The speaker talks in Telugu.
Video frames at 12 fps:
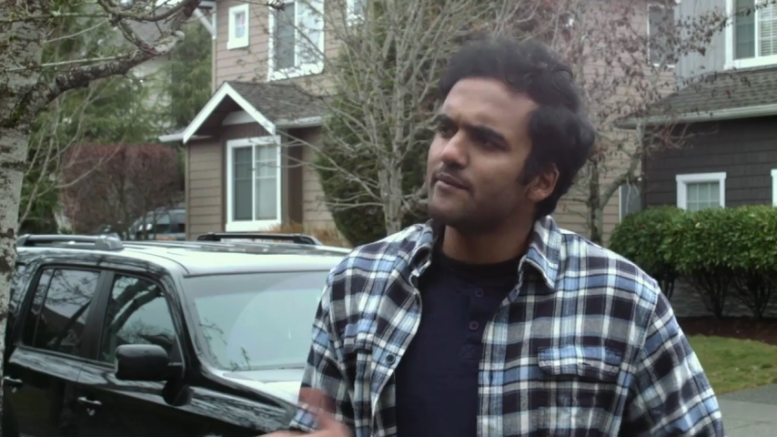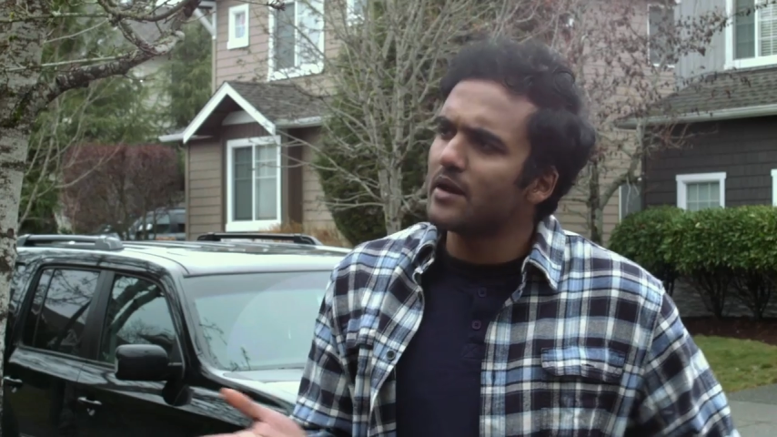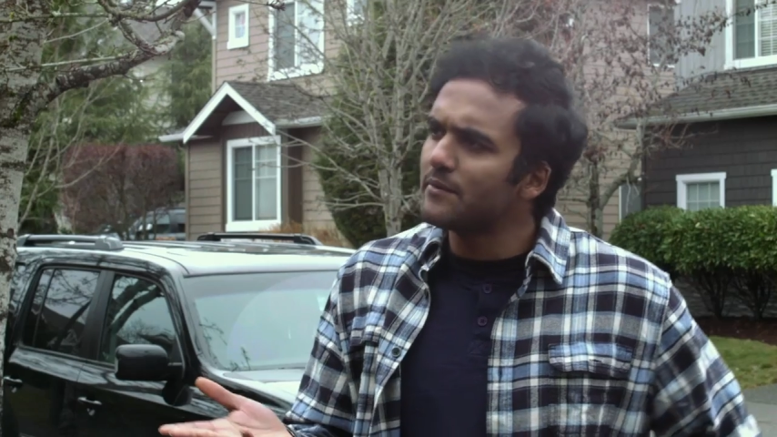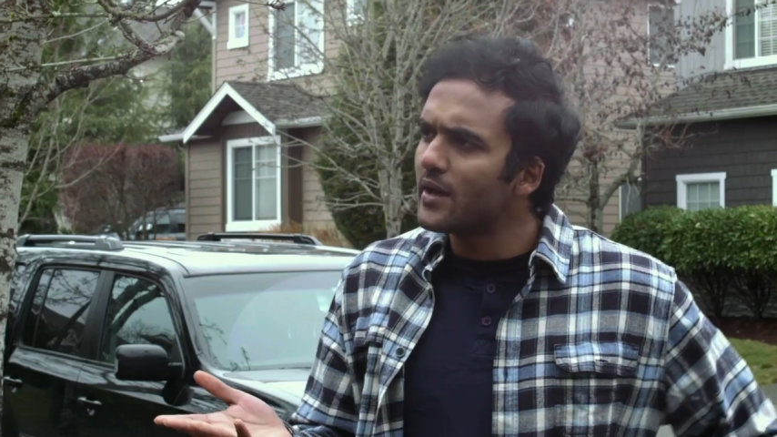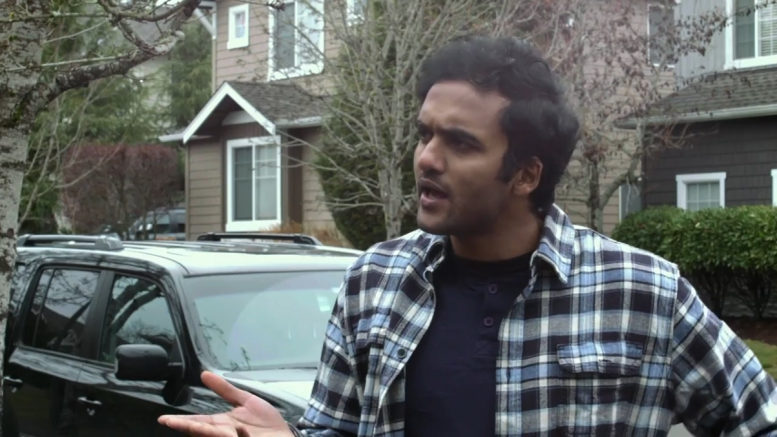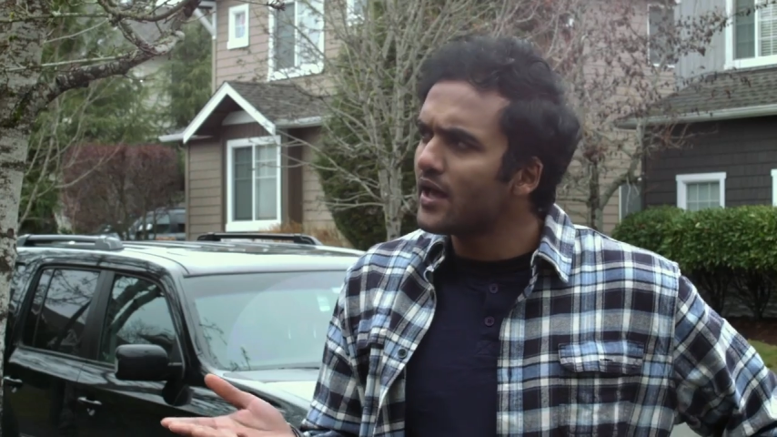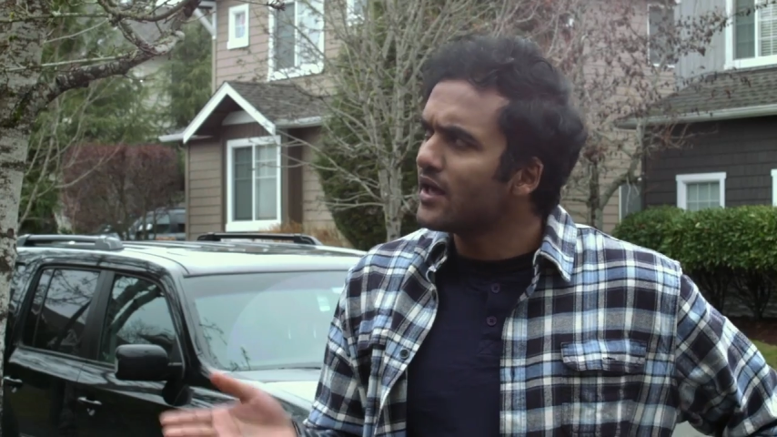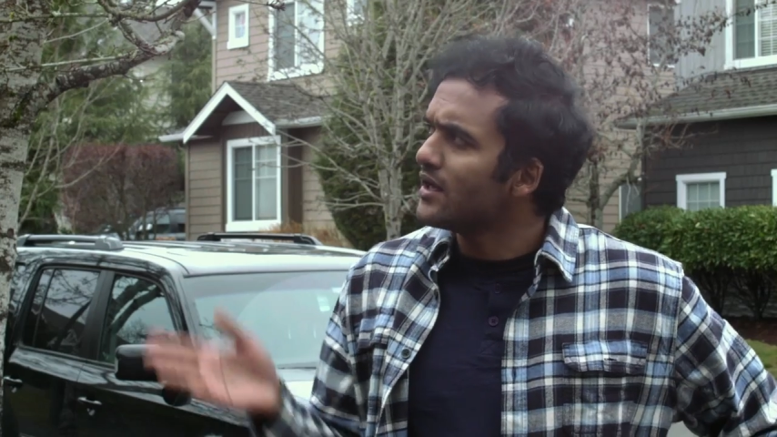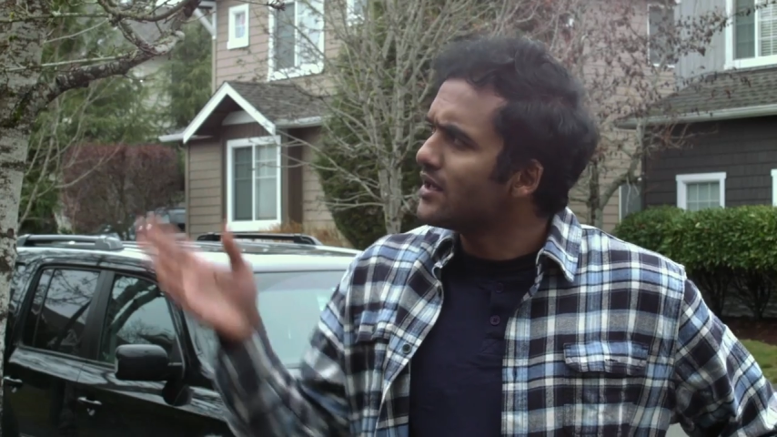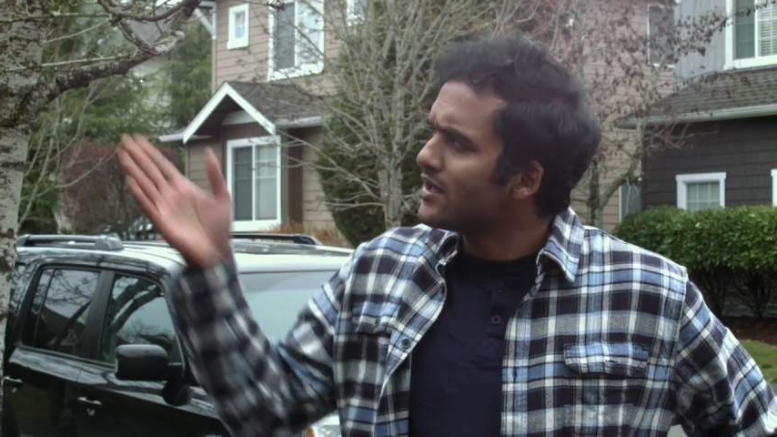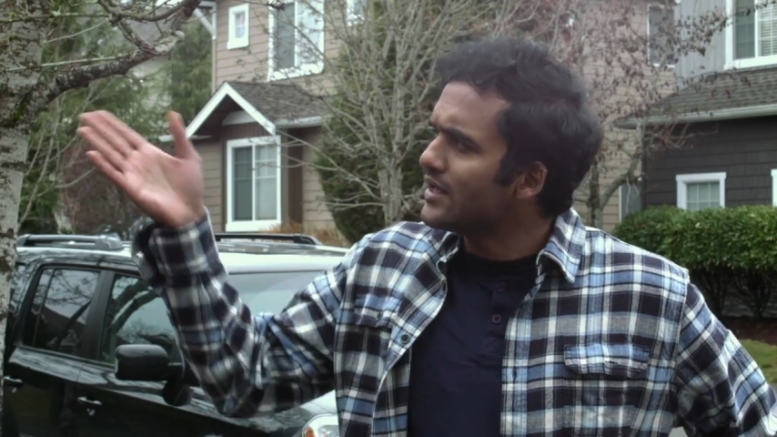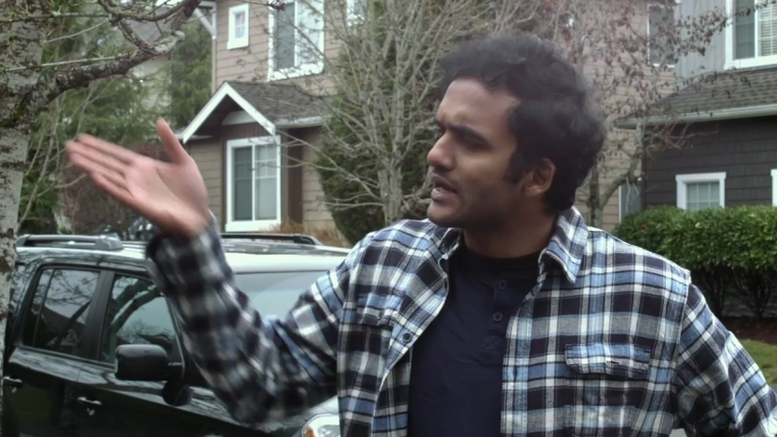బాబాయ్
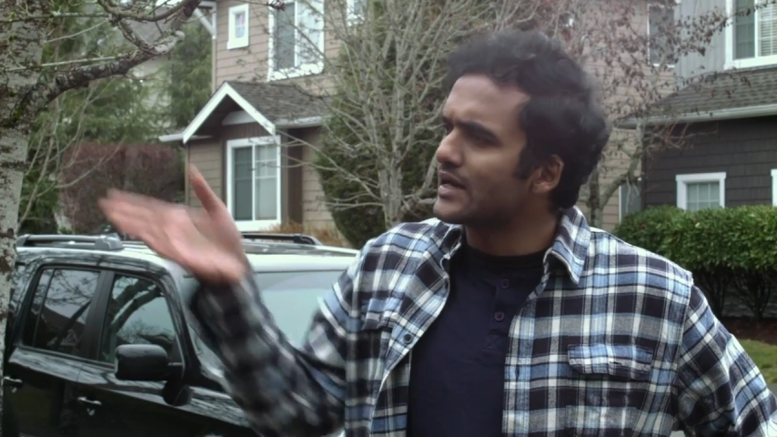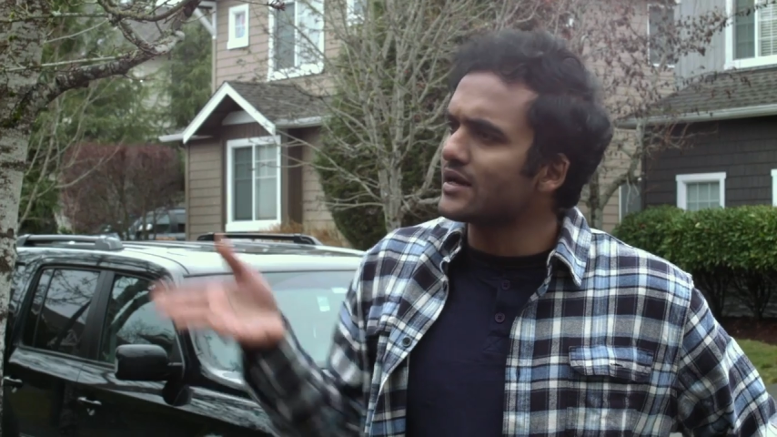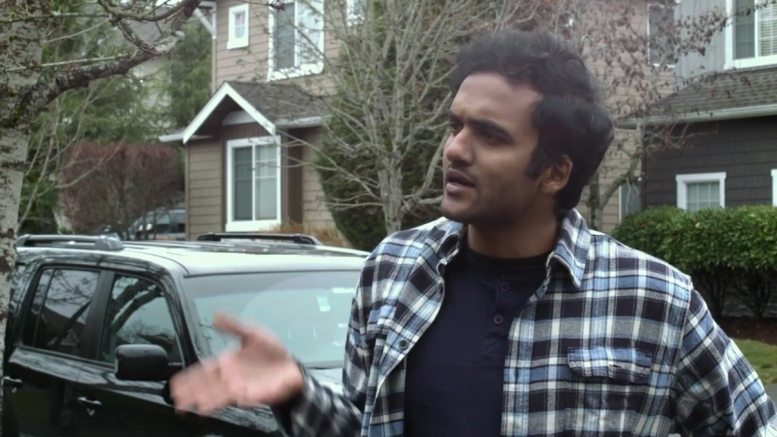ఇక్కడికి